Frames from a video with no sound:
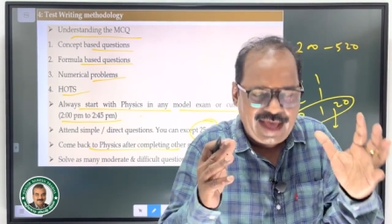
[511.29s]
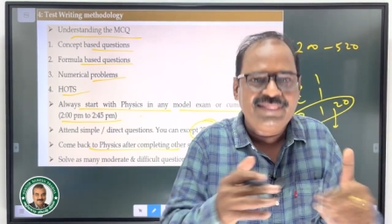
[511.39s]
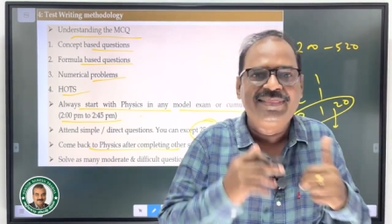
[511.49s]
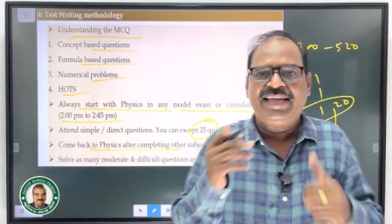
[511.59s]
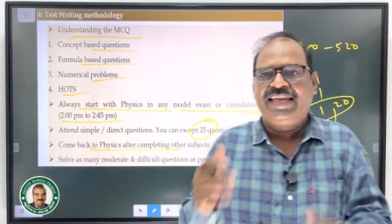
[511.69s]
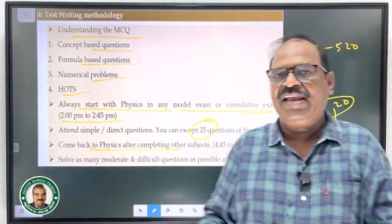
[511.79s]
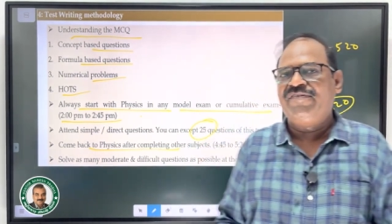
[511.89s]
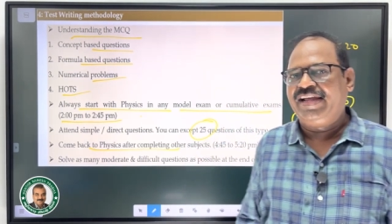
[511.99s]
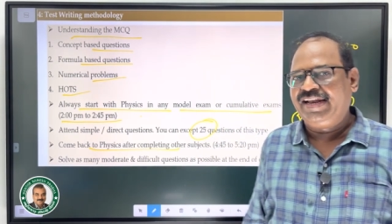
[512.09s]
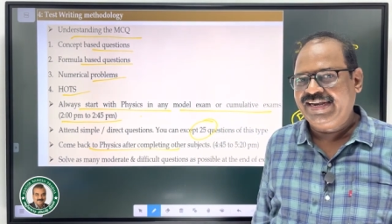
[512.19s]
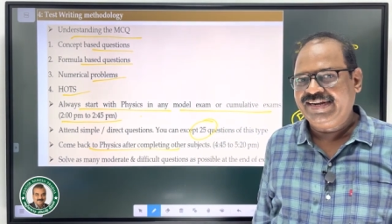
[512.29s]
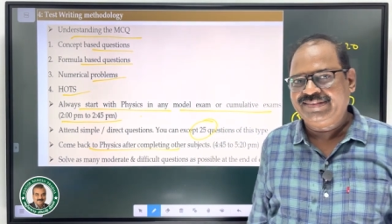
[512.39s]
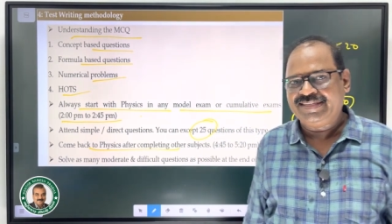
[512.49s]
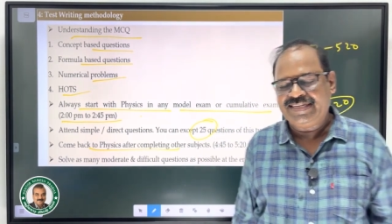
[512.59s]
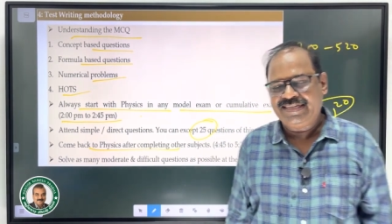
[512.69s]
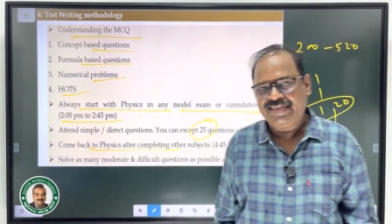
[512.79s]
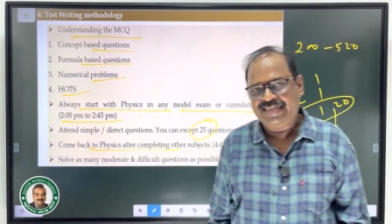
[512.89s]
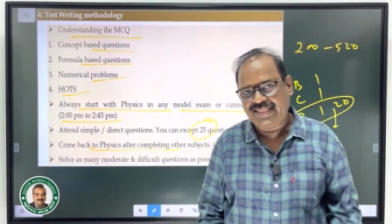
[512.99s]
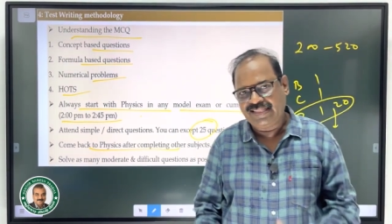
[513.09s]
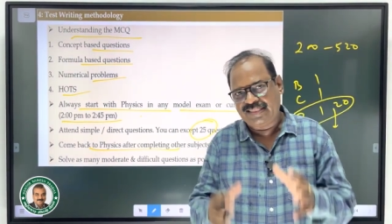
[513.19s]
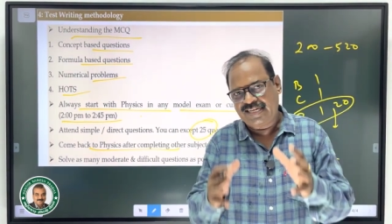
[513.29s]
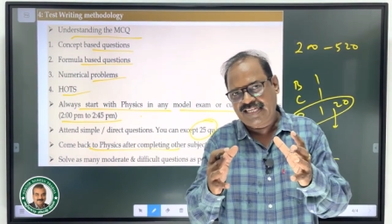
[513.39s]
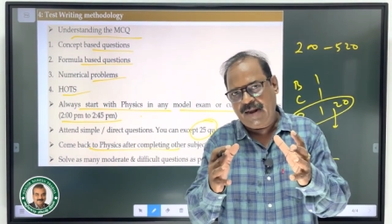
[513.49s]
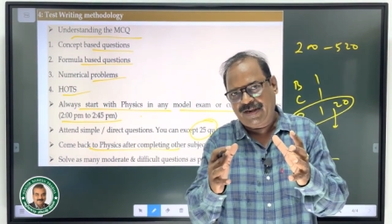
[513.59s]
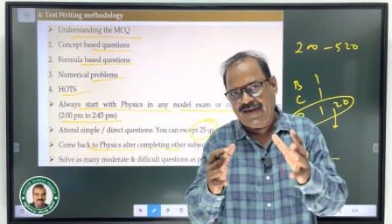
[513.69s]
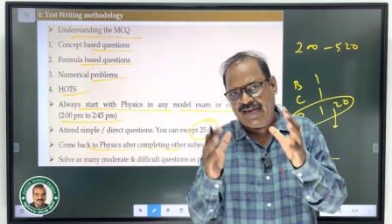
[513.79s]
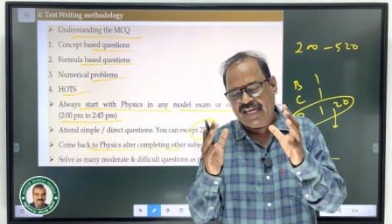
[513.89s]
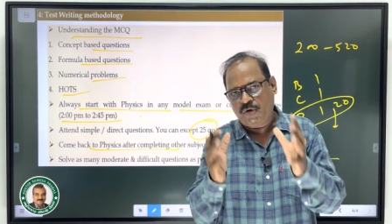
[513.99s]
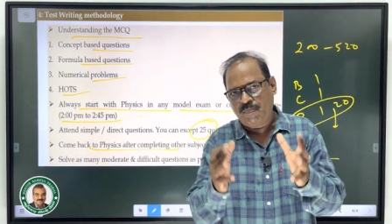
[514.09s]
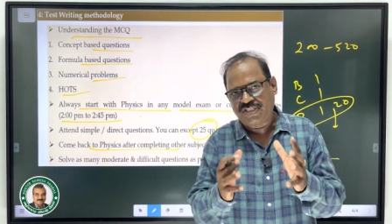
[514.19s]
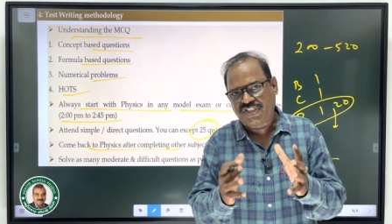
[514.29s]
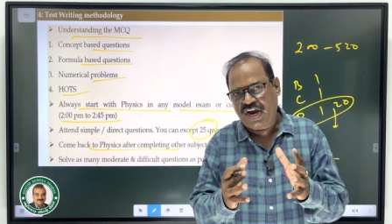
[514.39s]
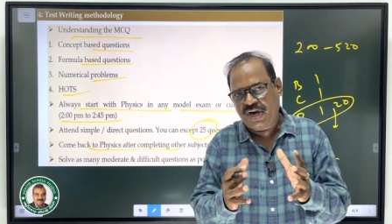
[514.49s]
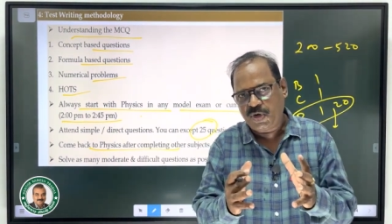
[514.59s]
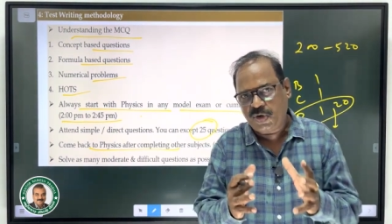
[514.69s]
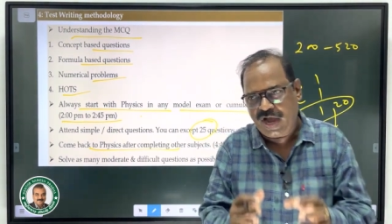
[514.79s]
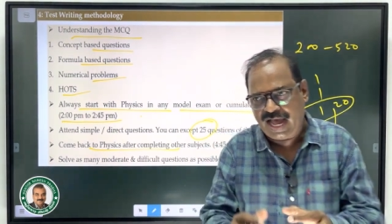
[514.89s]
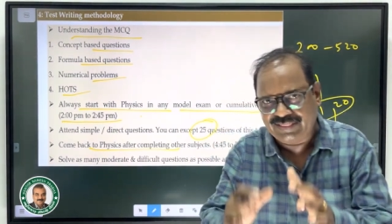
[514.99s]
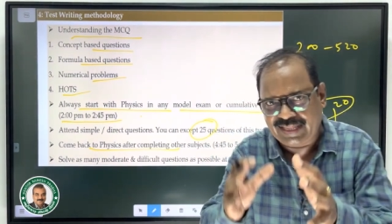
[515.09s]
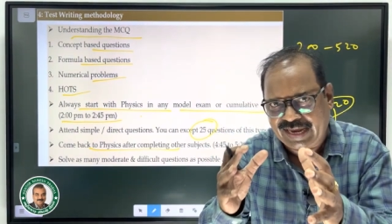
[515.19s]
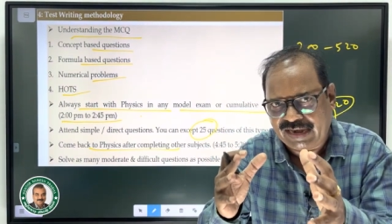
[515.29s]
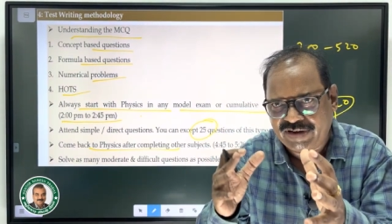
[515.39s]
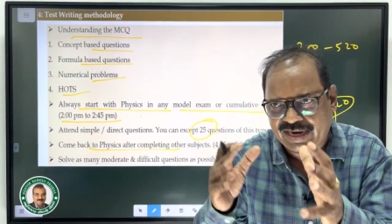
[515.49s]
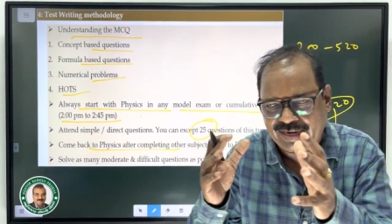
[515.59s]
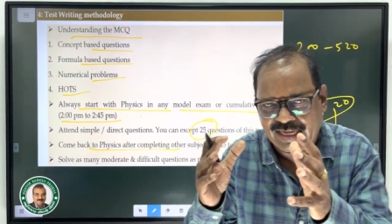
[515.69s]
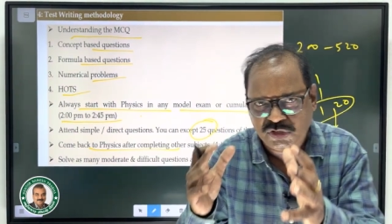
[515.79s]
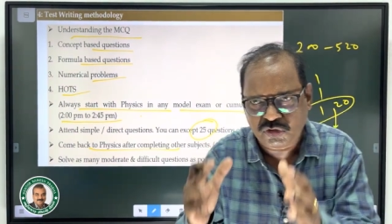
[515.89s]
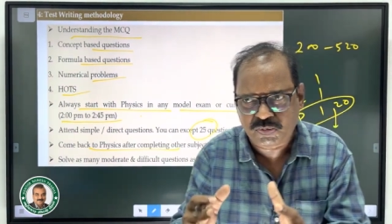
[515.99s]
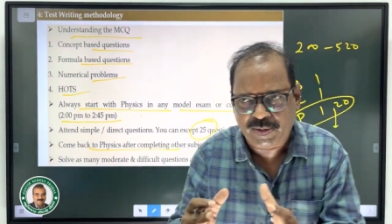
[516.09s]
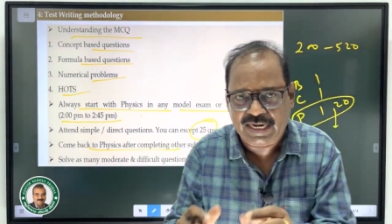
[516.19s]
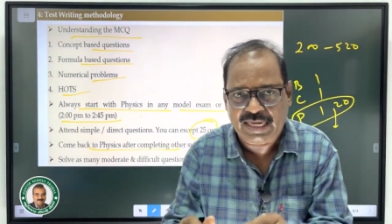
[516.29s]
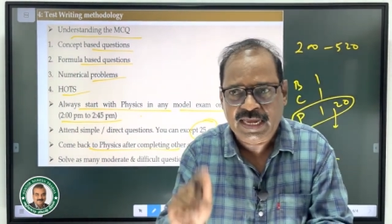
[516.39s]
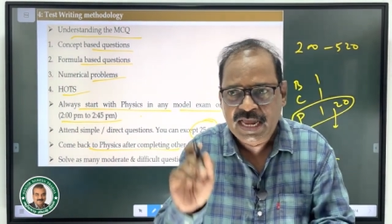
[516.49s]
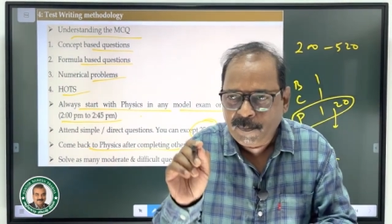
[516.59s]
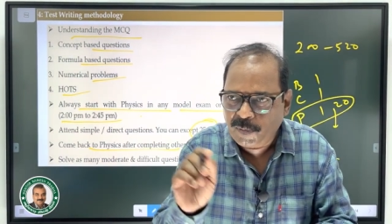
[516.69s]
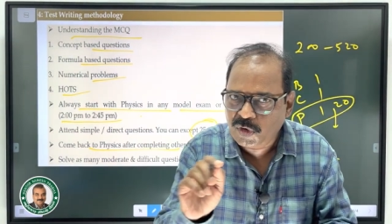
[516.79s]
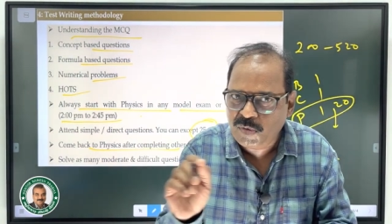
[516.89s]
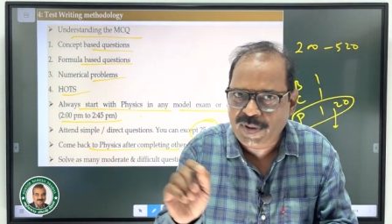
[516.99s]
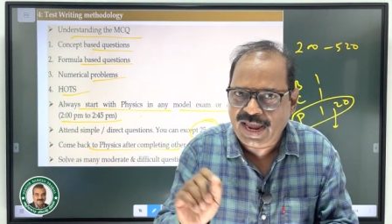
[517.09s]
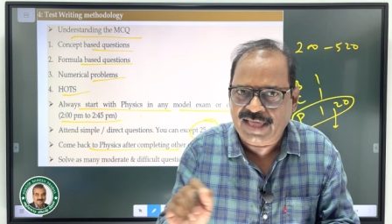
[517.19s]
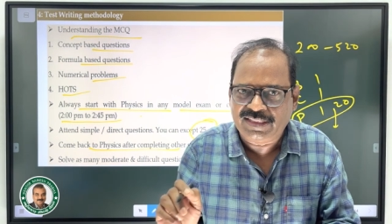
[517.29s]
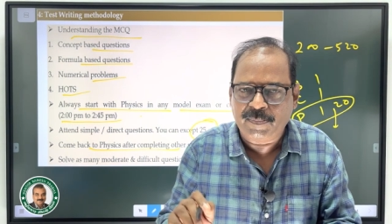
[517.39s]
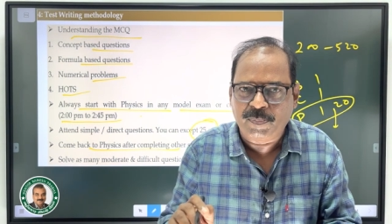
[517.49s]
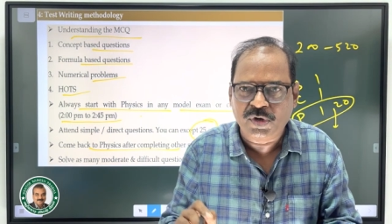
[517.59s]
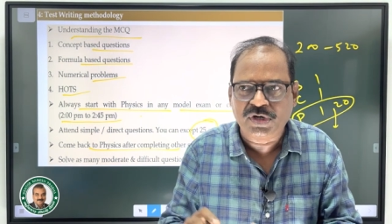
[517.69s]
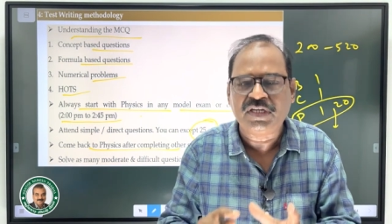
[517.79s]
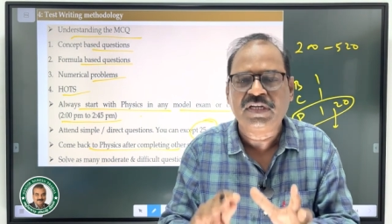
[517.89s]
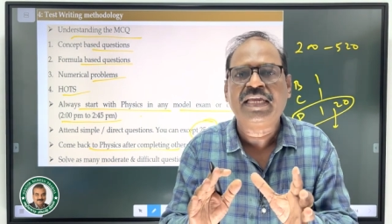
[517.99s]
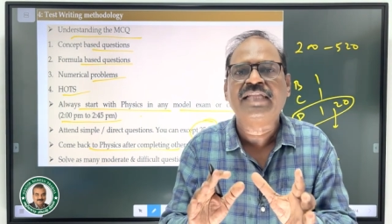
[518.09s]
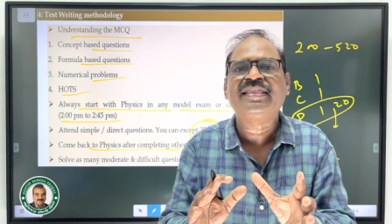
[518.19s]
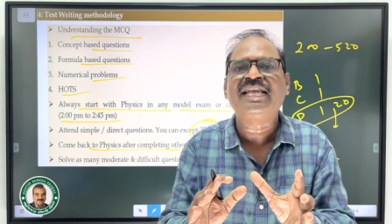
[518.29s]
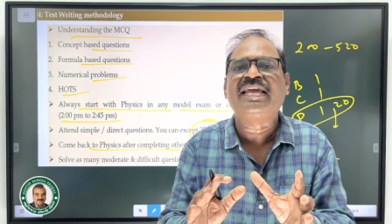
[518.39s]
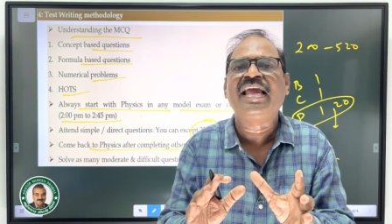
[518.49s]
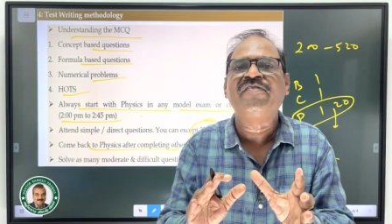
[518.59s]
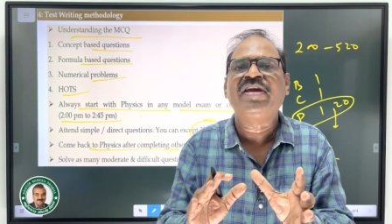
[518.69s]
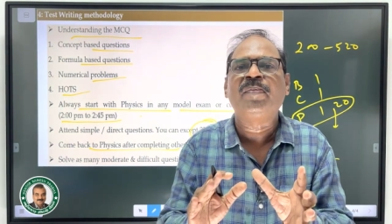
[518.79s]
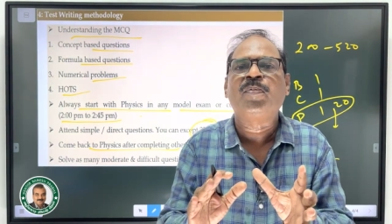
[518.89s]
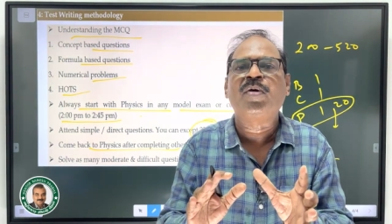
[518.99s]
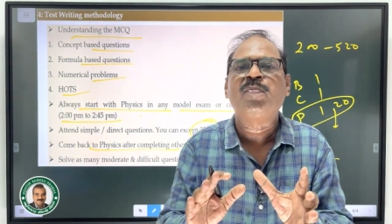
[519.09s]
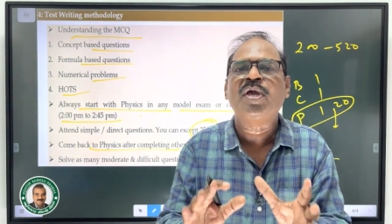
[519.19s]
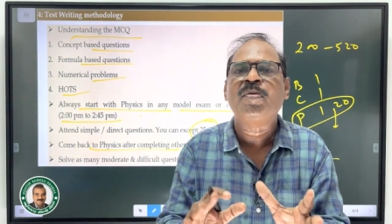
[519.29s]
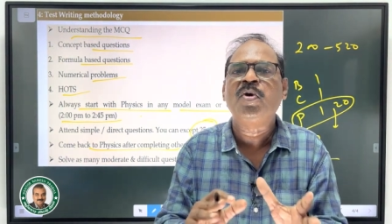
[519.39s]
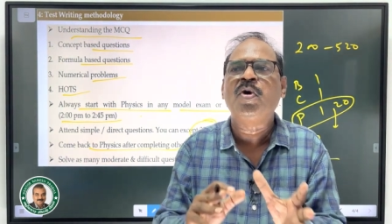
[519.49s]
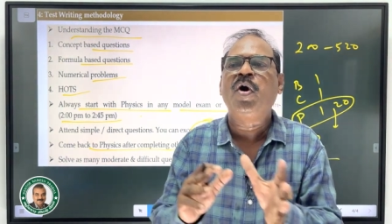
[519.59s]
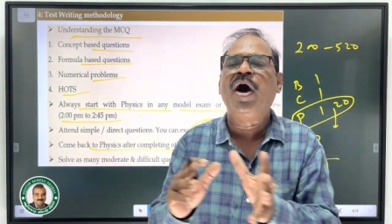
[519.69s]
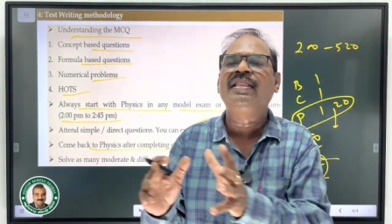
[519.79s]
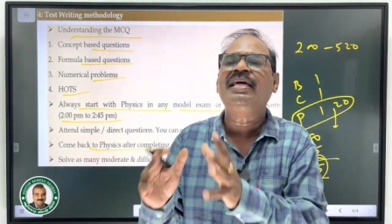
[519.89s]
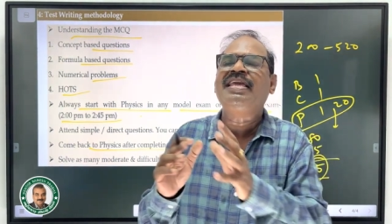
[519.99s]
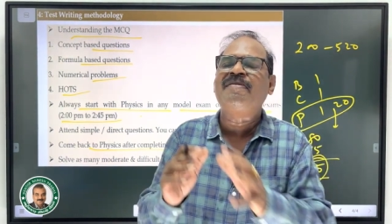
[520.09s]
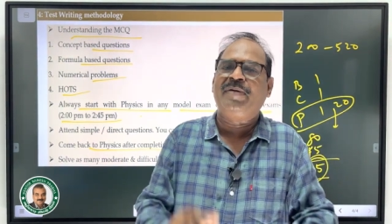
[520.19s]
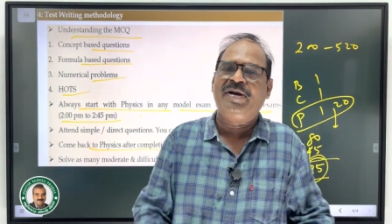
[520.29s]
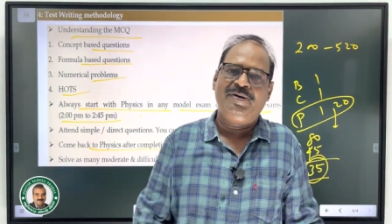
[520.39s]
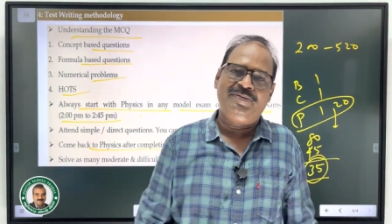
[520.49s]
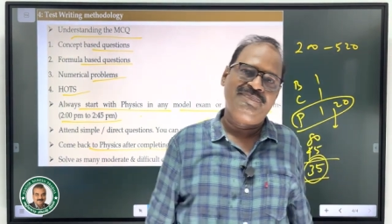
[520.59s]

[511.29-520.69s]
அந்த கேள்விகளை எடுத்து எந்தெந்த சாப்டரில் நீ ரொம்ப ஸ்ட்ராங்கோ அந்த கேள்விகள்லாம் சூஸ் பண்ணி பொறுமையாக அதில் போட்டு எத்தனை கேள்விகள் போட முடியுமோ அதை நீ பண்ணணும்